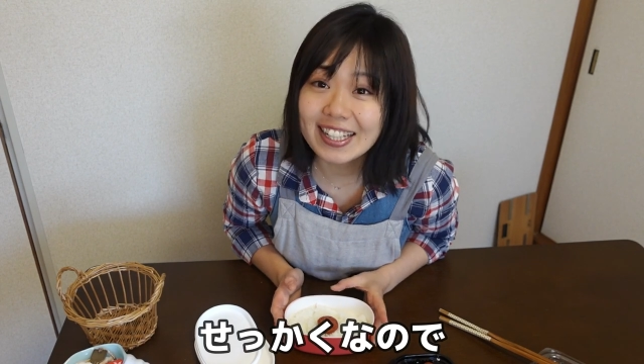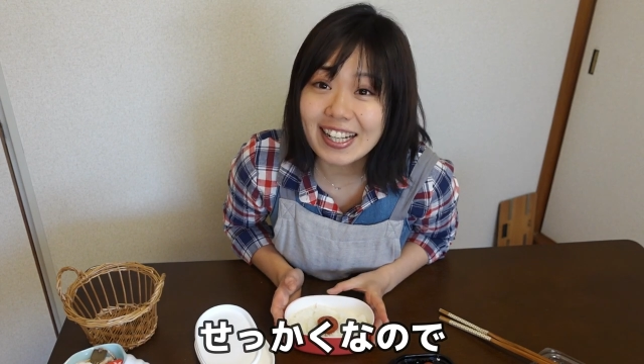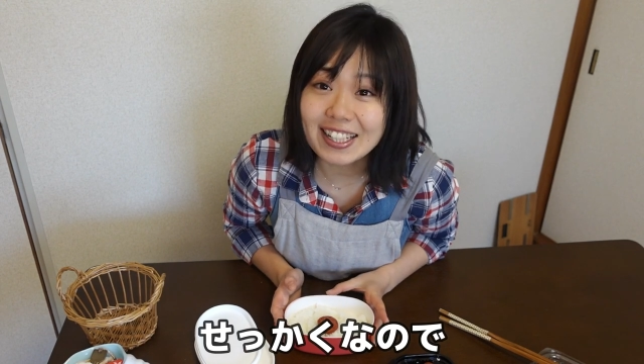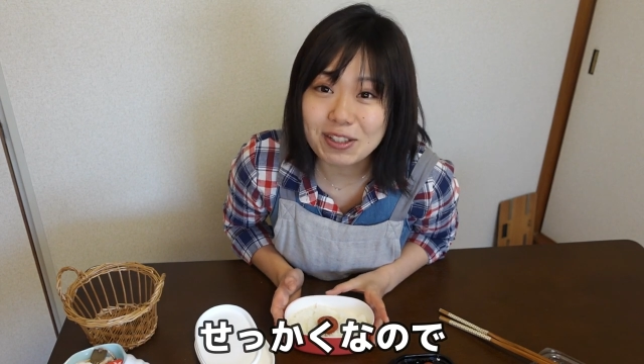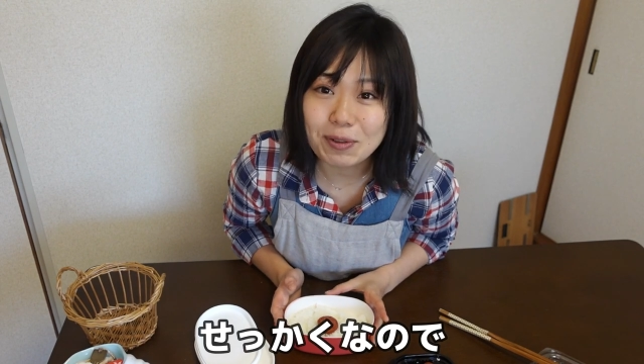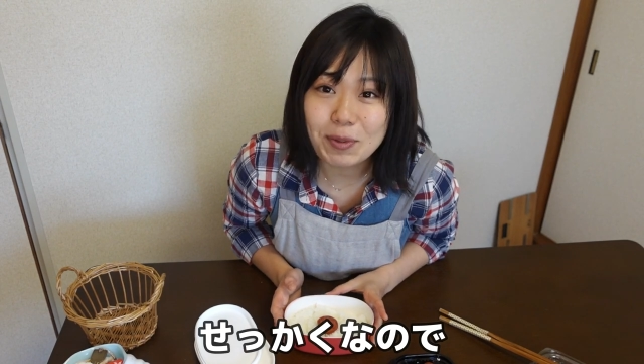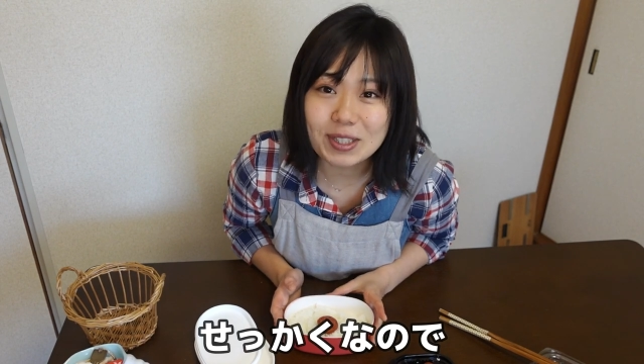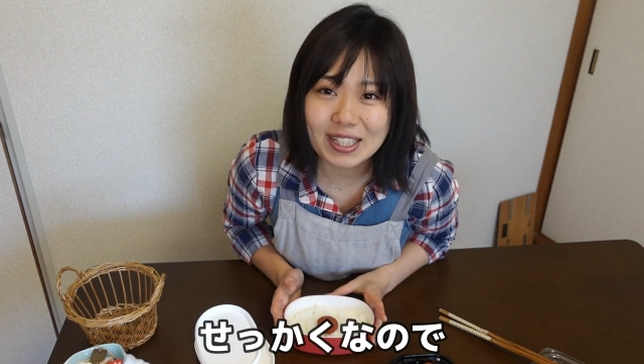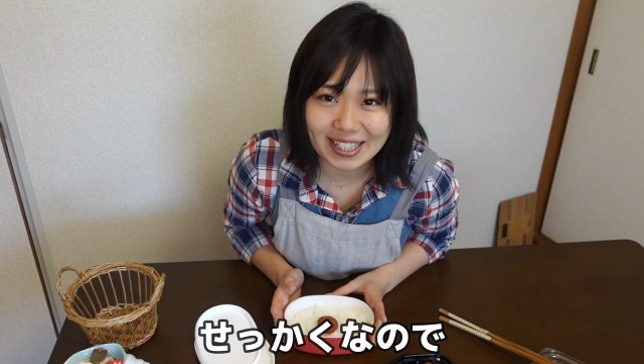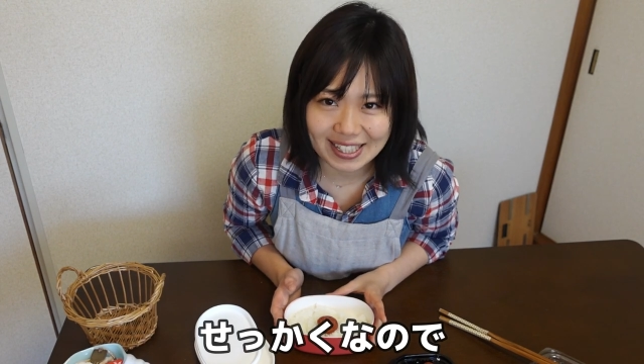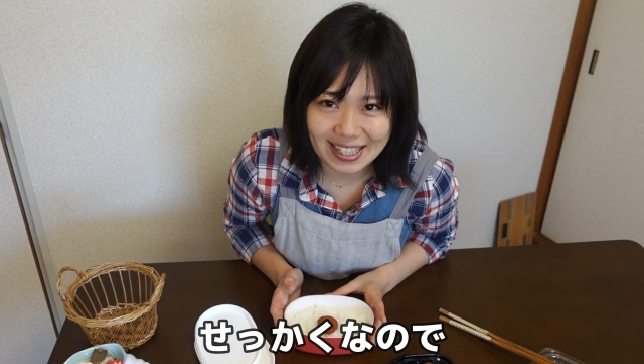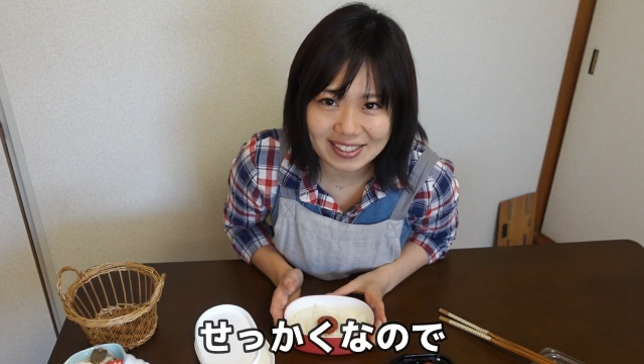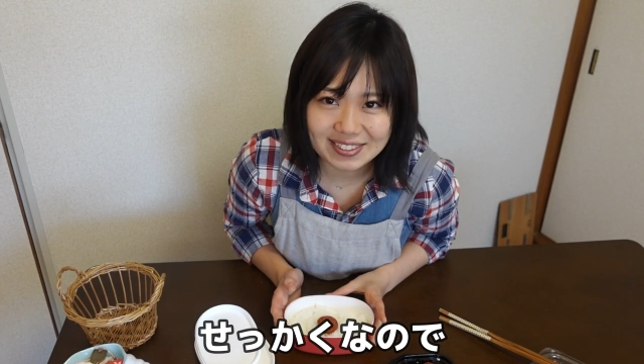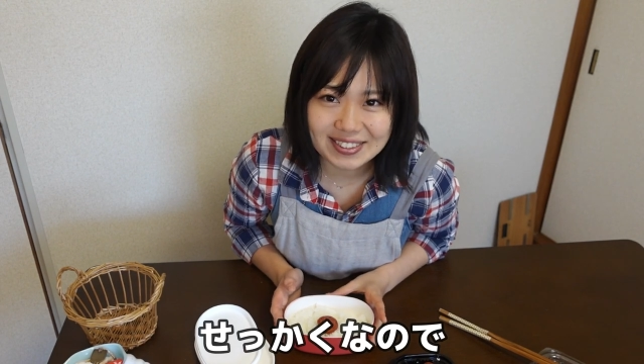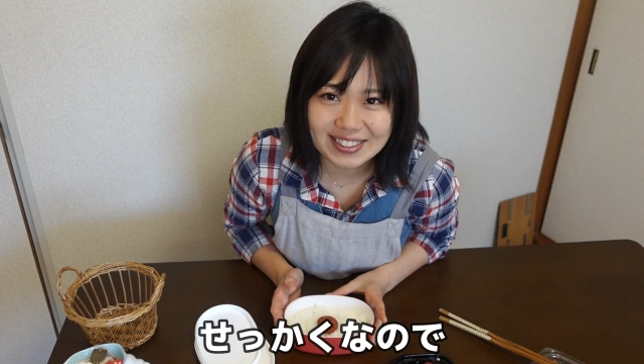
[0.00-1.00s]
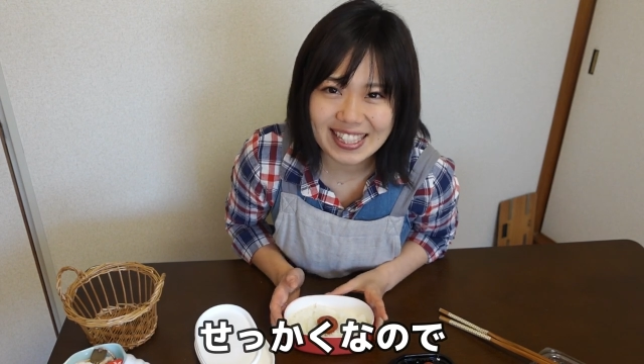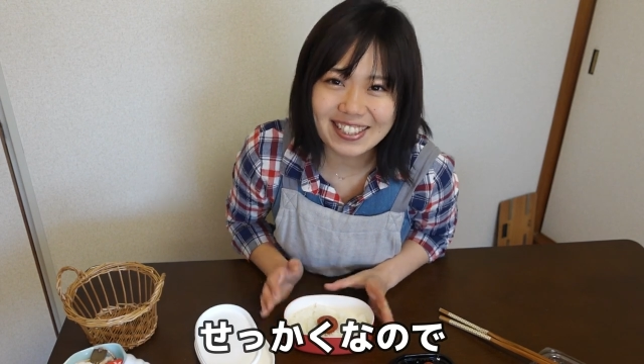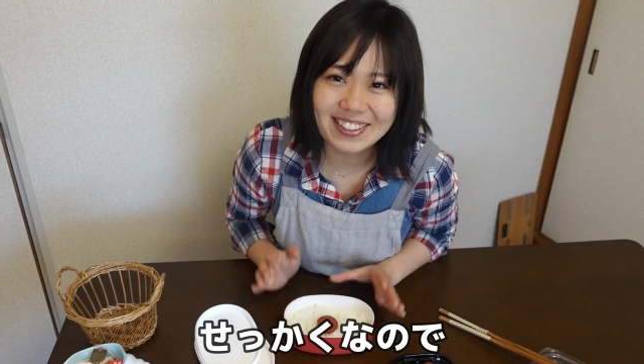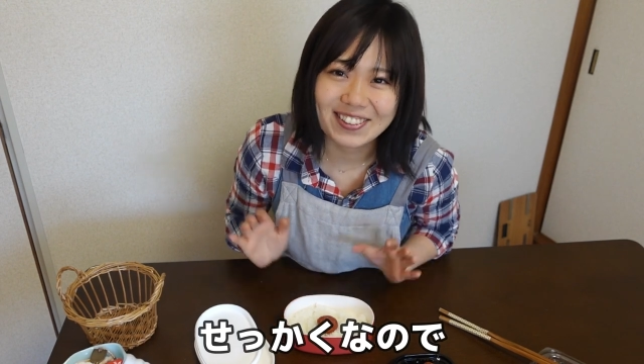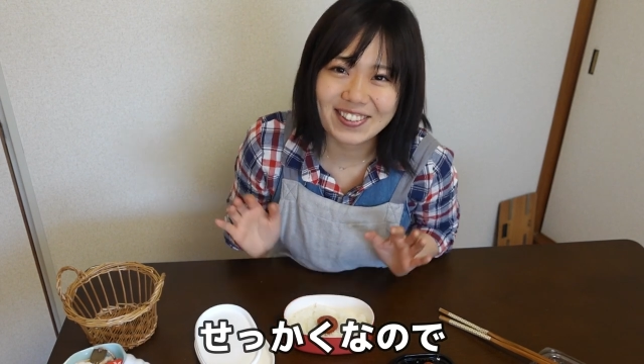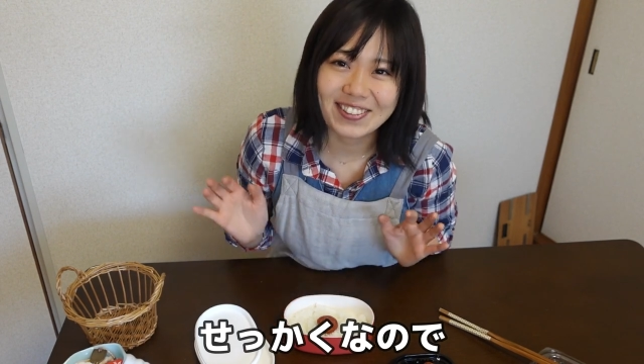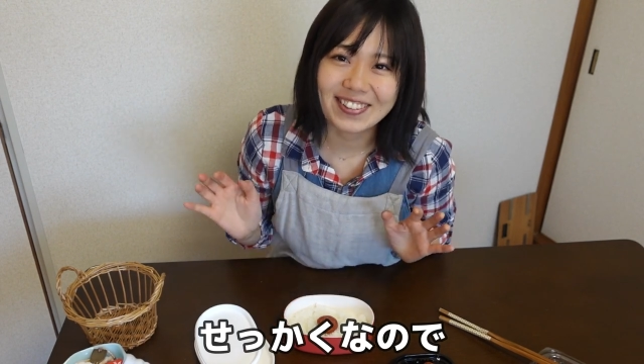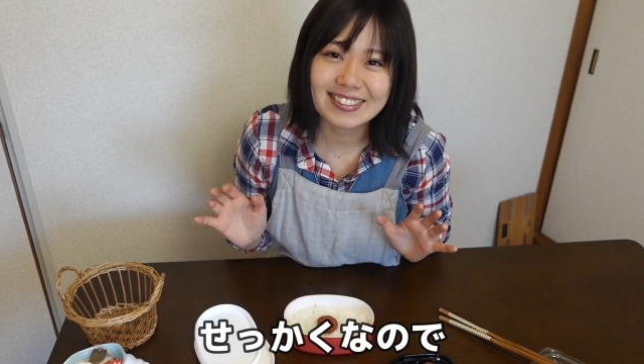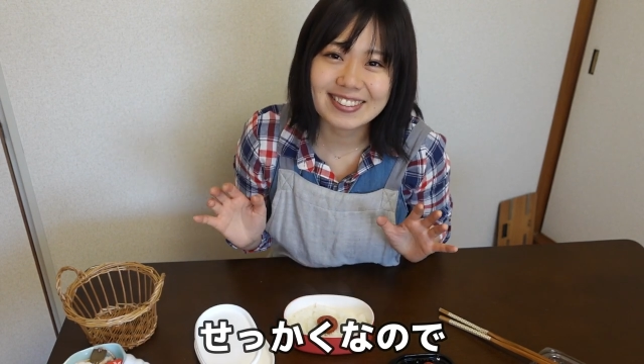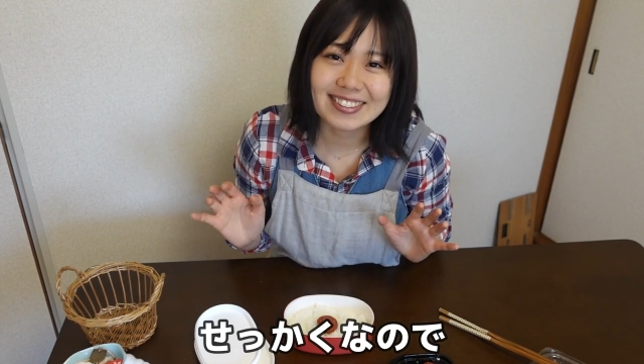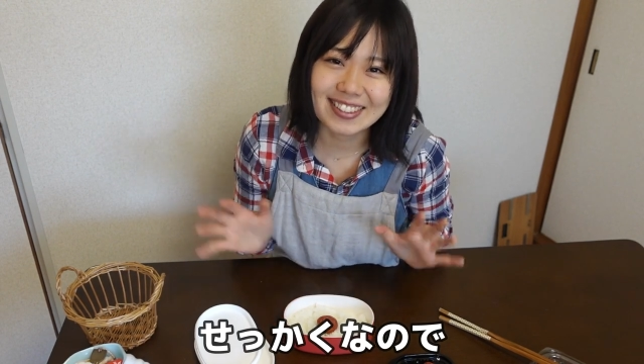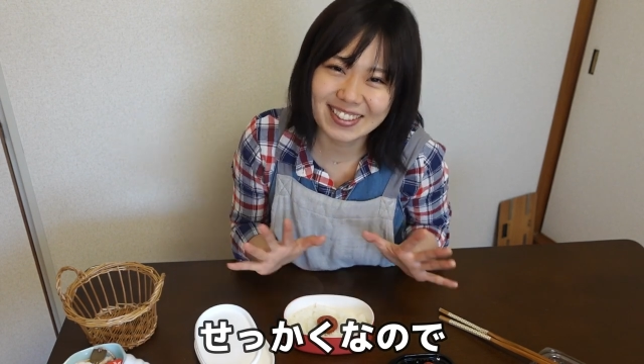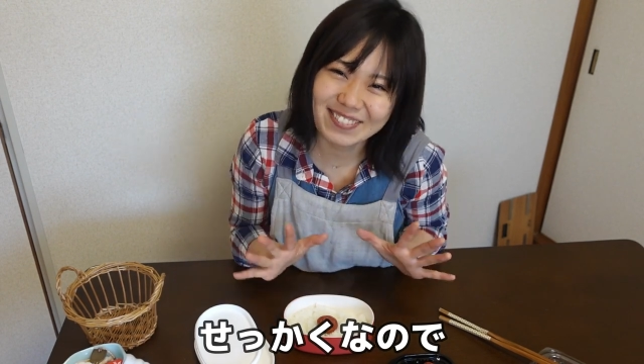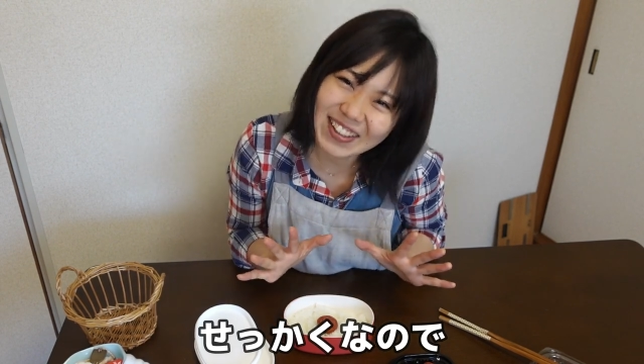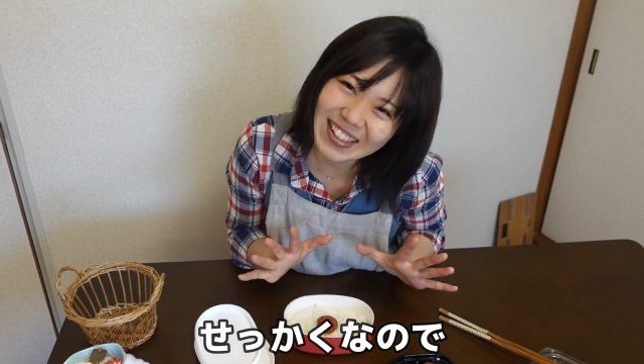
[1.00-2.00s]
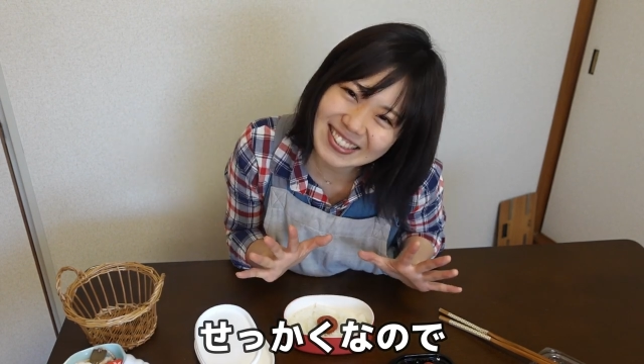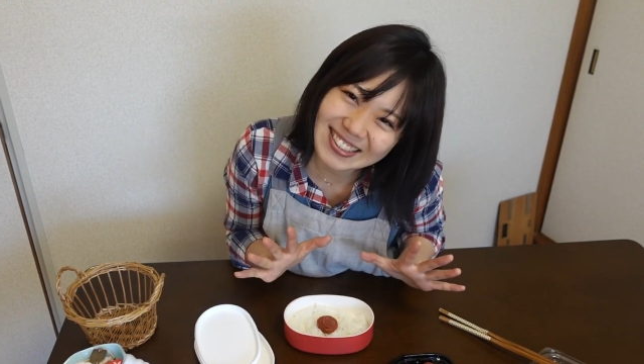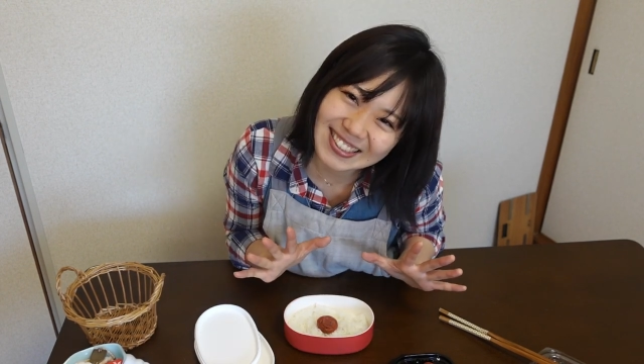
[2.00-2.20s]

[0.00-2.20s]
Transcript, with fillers: いなと思ったからちゃんと作りま